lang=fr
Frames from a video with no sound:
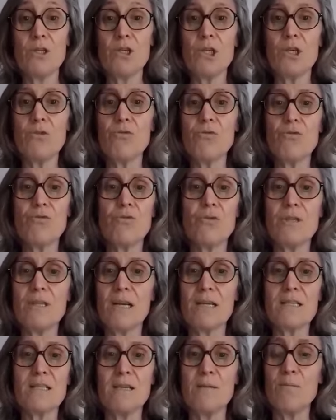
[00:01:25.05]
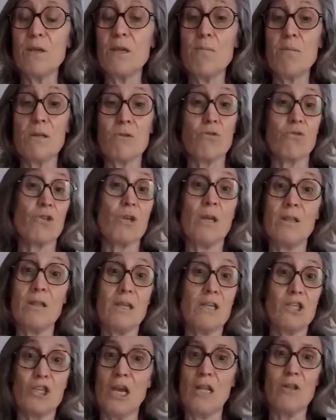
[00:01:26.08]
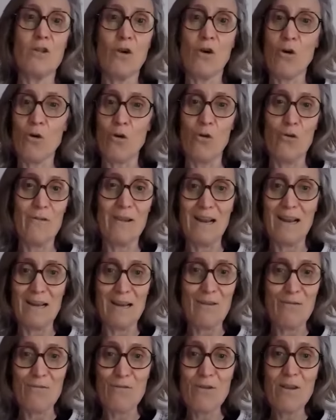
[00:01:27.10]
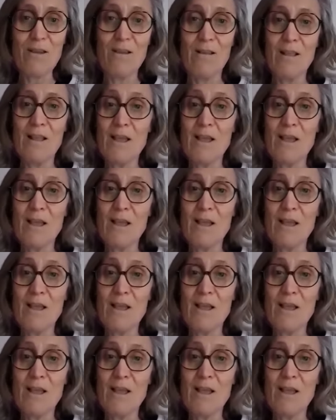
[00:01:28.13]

j'ai tout de suite accepté parce que j'adore relever les défis.